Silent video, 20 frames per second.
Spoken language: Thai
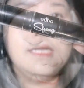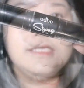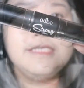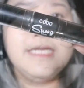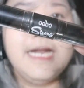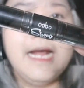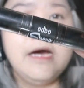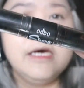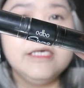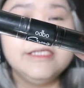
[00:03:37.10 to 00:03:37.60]
ลักษ
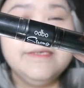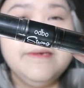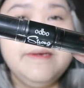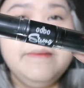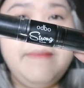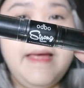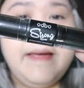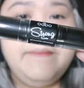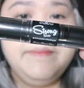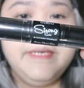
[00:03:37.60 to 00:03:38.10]
ณะก็จะเป็น
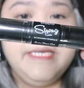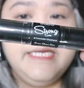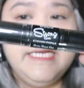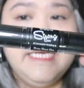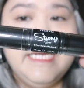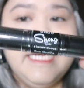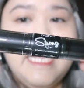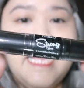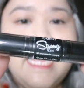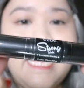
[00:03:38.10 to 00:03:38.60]
แบบนี้
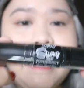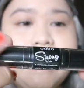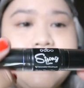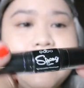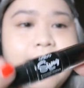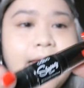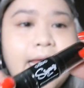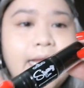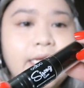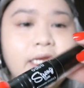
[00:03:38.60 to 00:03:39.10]
นะคะ
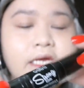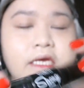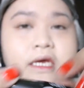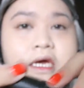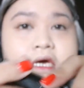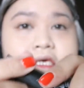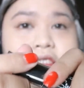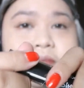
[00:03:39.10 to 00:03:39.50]
ด้านหนึ่งเขา